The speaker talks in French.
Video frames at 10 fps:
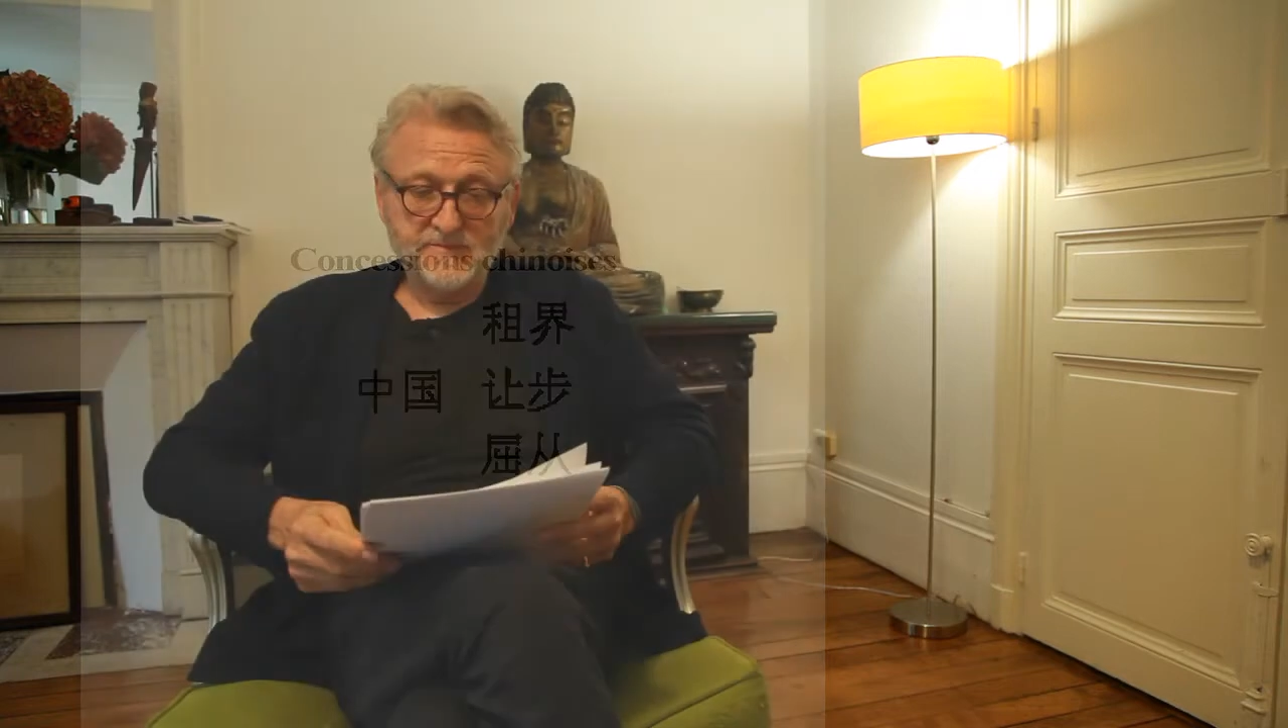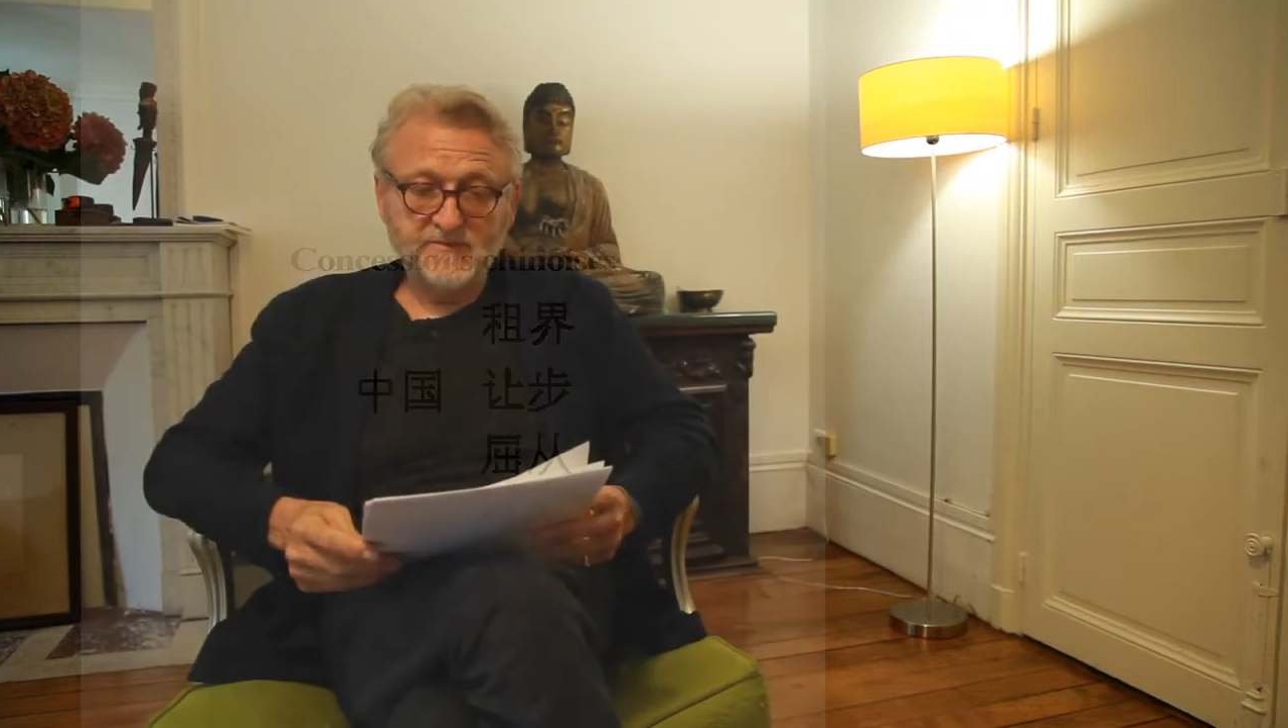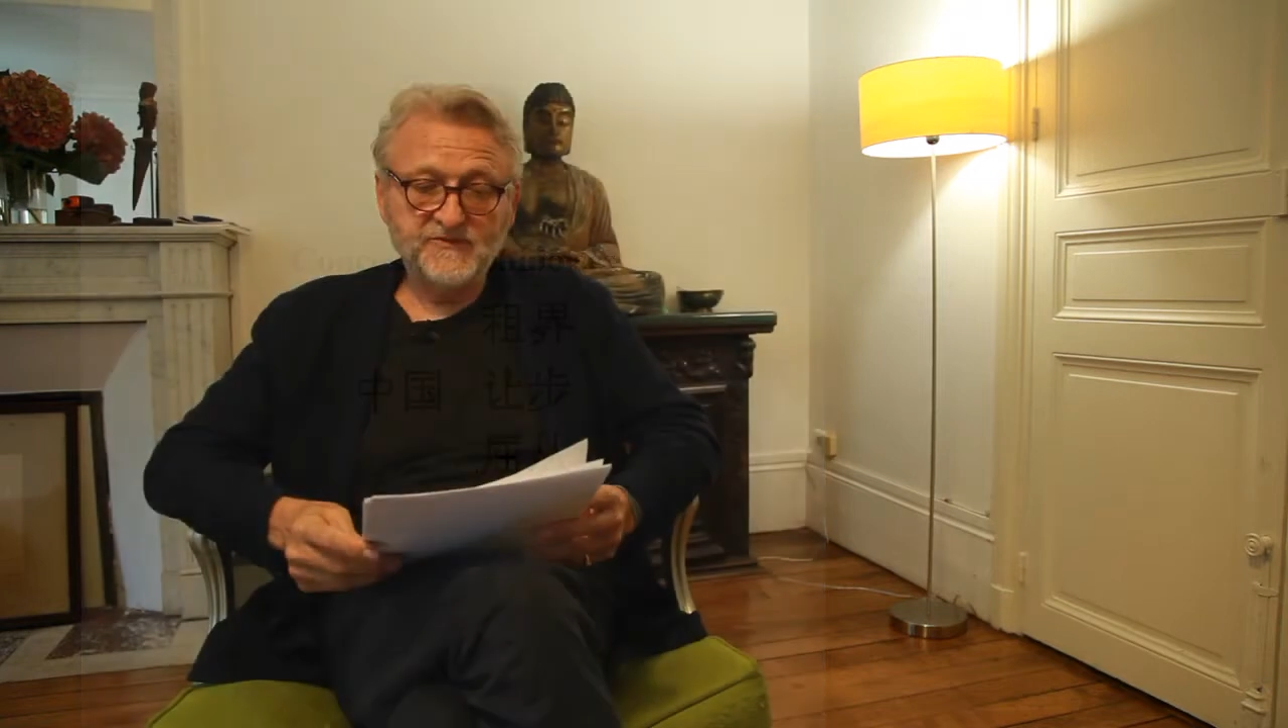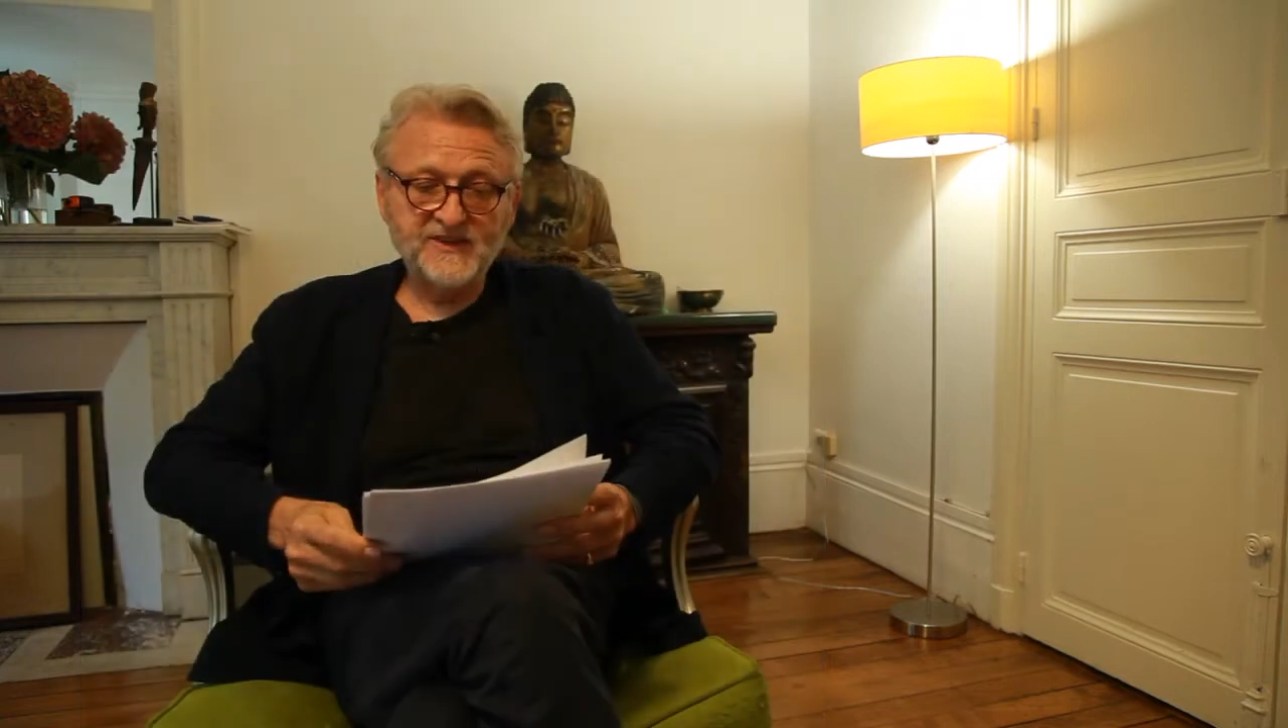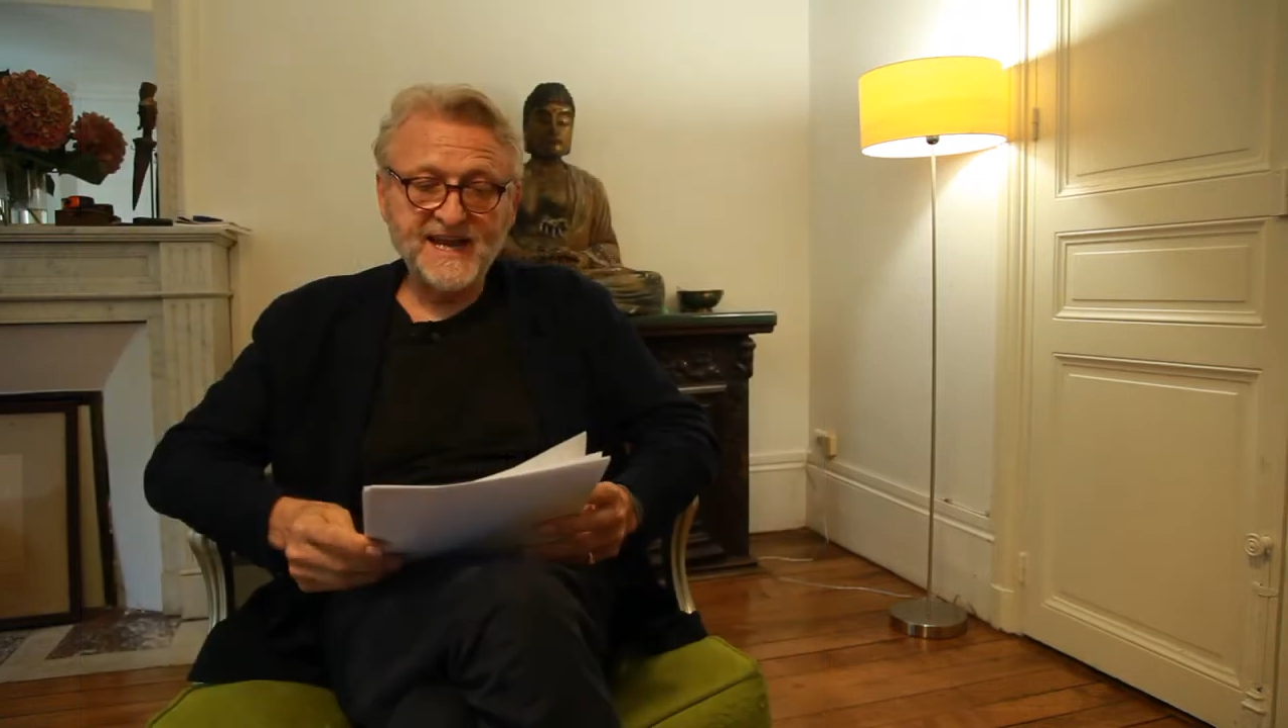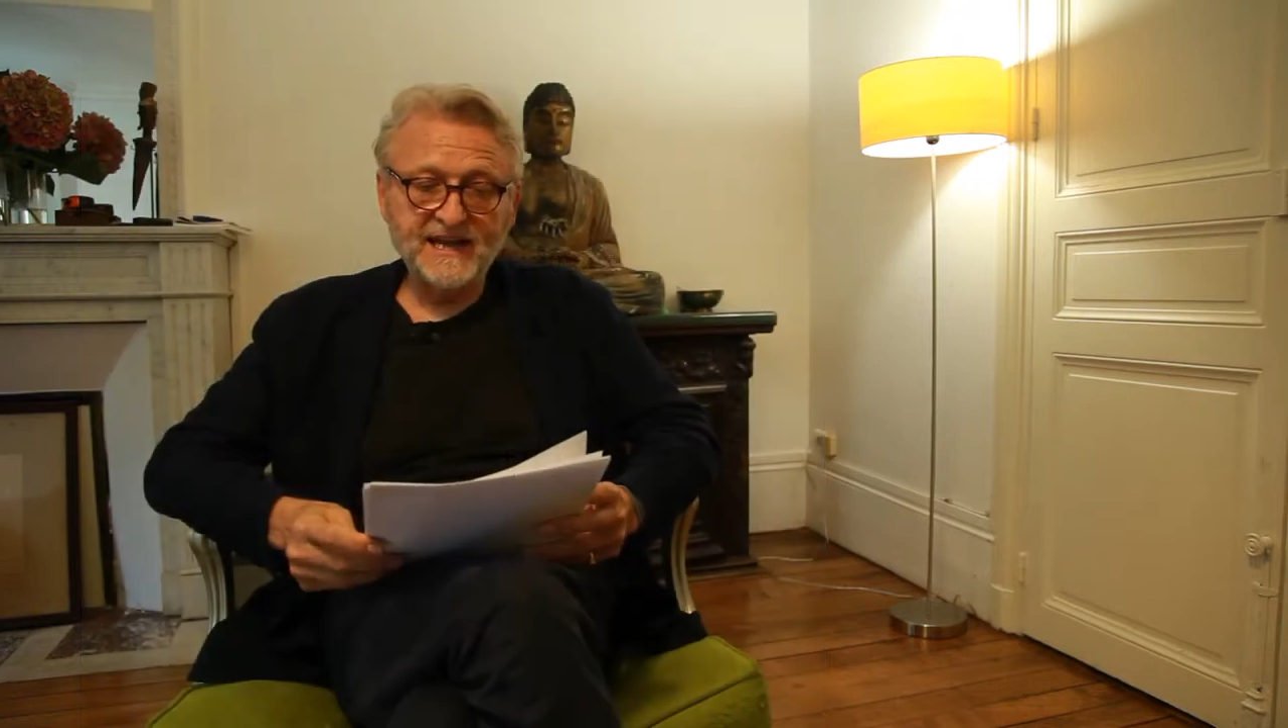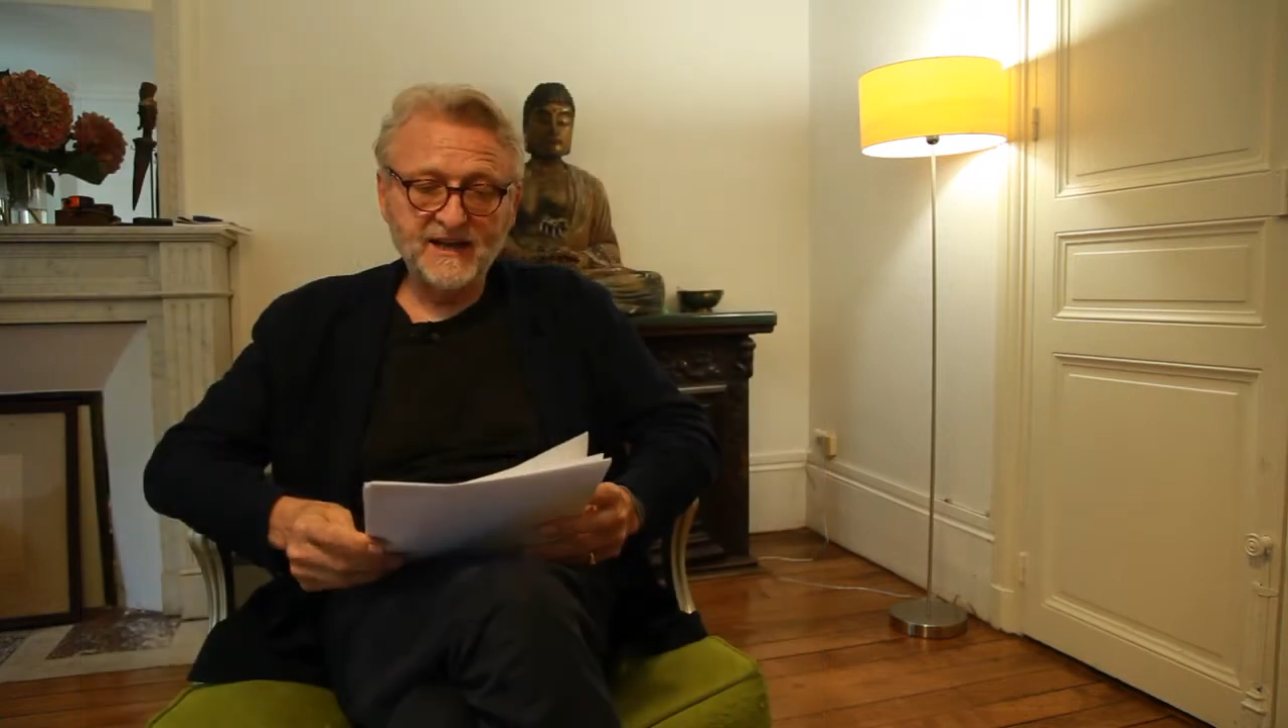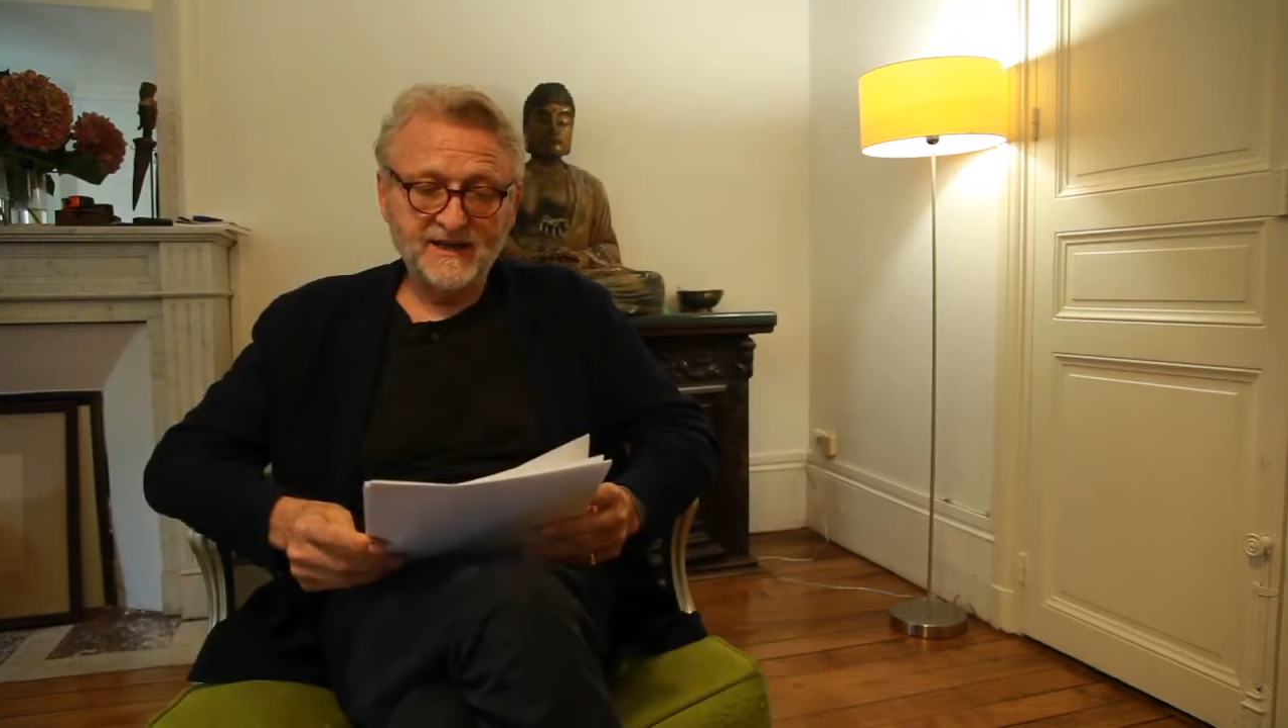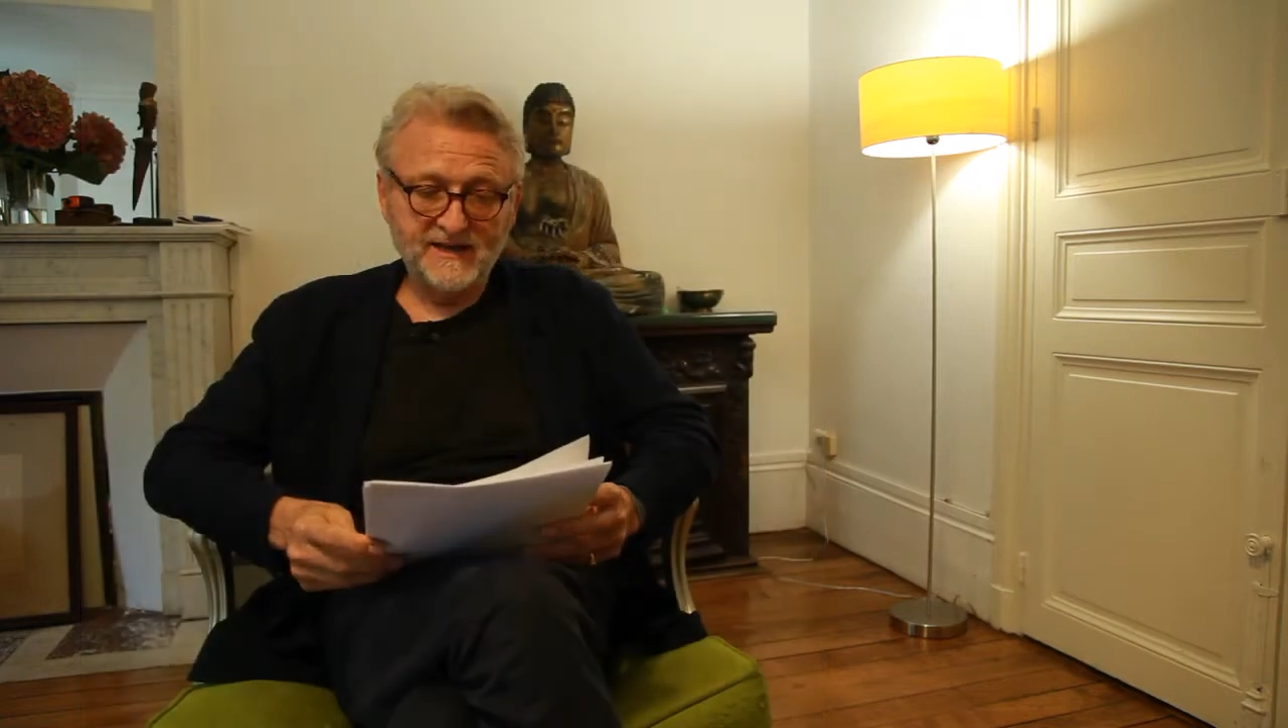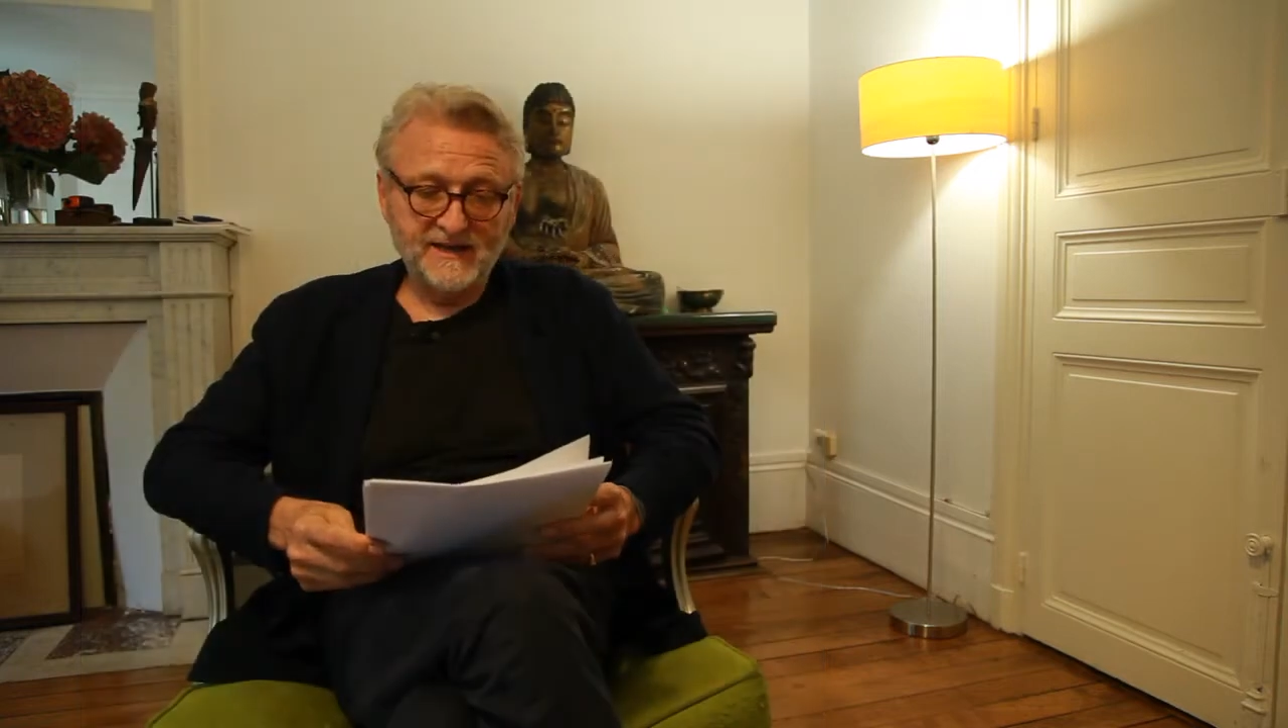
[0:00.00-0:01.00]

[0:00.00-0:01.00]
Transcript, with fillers: Fiel.